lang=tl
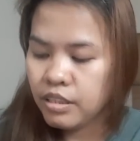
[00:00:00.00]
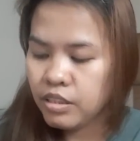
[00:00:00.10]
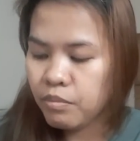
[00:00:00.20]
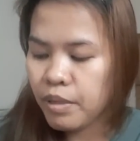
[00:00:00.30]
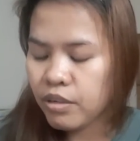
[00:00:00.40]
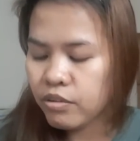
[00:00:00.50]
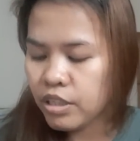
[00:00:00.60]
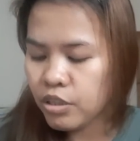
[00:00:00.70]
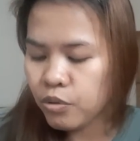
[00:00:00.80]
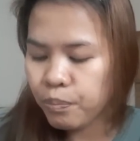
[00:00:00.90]
So, meron
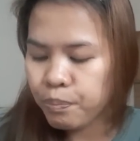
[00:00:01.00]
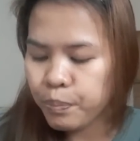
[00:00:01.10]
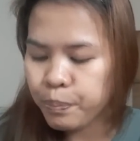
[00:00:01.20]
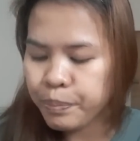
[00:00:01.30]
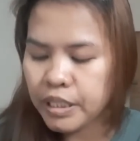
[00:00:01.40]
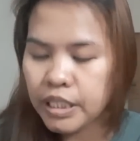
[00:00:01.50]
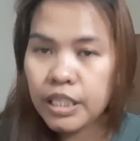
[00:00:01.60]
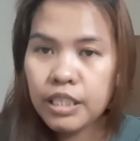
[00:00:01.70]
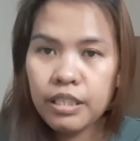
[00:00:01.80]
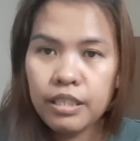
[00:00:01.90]
din yung
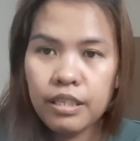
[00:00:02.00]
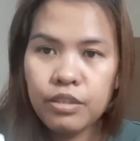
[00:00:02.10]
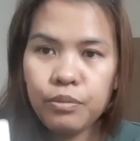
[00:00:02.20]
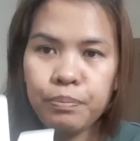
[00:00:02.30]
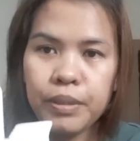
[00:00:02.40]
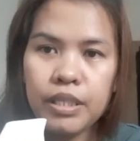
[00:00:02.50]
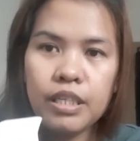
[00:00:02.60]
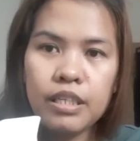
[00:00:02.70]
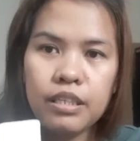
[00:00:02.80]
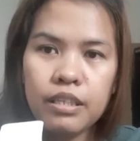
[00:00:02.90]
pin. Ayan,
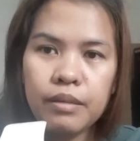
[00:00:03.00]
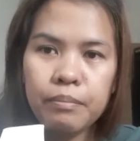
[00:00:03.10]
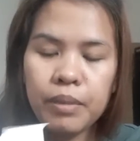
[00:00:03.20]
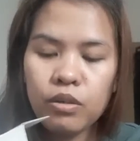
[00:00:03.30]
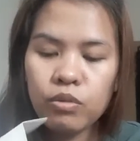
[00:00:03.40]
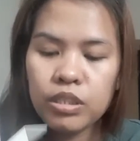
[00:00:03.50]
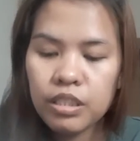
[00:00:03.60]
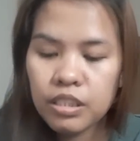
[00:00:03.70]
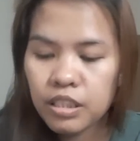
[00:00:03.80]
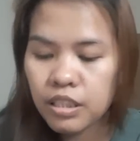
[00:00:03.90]
pin. Pangkwan
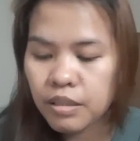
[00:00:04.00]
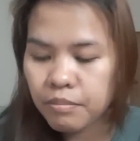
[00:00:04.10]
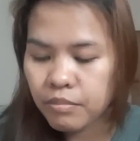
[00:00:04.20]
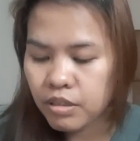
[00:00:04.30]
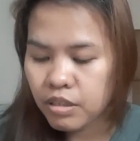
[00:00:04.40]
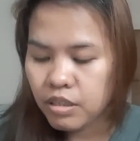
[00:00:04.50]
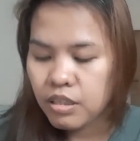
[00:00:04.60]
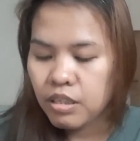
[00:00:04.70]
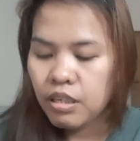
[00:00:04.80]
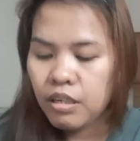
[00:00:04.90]
sa SIM.
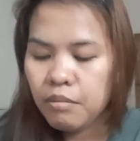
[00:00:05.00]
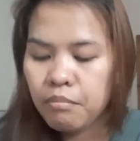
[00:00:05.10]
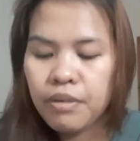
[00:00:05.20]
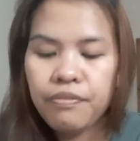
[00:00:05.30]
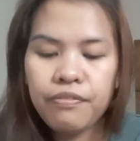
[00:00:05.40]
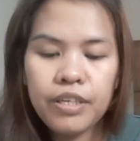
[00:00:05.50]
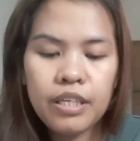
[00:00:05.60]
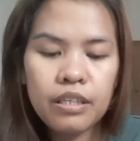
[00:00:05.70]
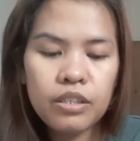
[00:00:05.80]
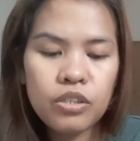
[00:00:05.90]
May free
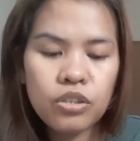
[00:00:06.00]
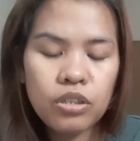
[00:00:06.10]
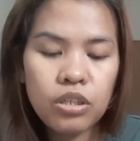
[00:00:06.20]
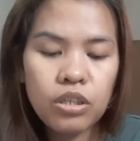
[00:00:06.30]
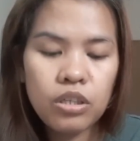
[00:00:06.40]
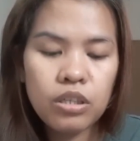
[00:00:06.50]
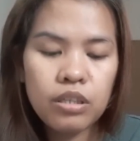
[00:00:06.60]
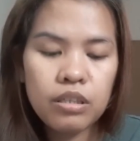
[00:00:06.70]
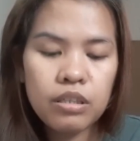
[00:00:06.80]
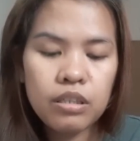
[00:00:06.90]
na rin
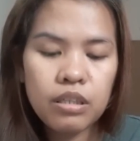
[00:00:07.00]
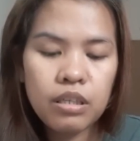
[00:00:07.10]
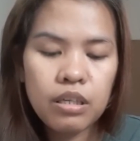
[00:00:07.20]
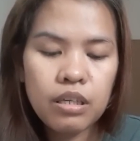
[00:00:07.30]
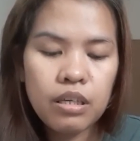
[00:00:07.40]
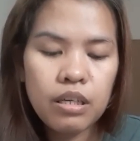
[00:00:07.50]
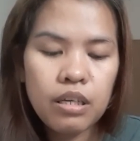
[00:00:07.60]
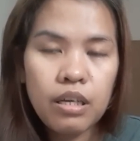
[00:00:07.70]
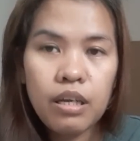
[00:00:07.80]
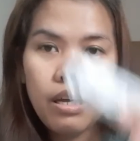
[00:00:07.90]
siyang
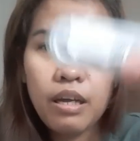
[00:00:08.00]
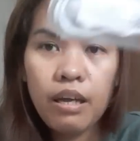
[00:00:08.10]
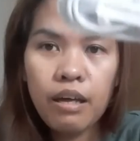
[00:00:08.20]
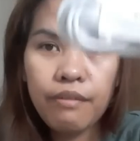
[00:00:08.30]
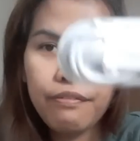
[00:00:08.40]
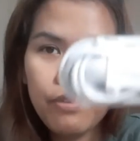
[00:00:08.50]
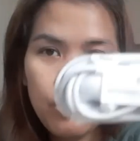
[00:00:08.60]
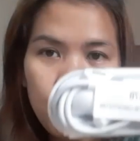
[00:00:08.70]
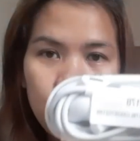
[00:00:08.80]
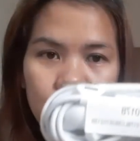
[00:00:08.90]

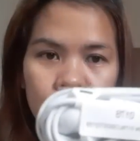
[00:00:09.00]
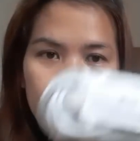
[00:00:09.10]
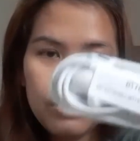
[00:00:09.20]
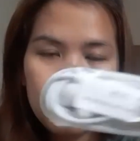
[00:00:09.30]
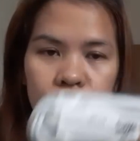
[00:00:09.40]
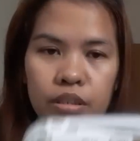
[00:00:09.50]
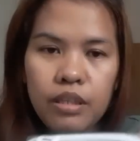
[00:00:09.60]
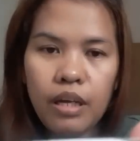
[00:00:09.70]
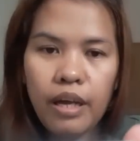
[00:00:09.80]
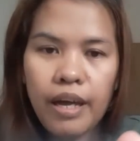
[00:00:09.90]
headphone.
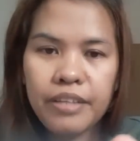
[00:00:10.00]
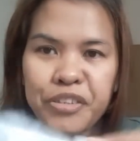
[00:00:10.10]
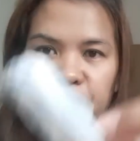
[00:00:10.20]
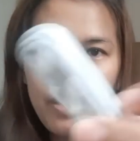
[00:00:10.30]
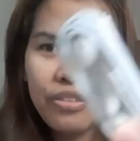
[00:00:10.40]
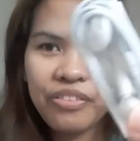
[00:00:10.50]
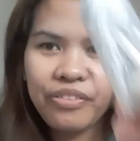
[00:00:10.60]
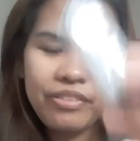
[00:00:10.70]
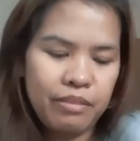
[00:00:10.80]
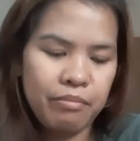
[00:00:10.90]
Headset
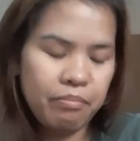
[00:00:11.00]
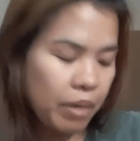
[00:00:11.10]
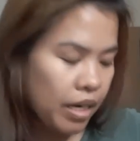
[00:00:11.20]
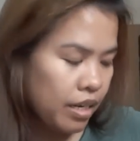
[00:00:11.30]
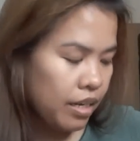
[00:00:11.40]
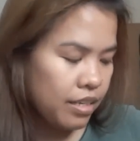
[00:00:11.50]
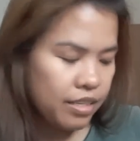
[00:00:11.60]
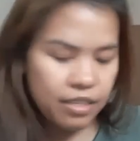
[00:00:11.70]
pala.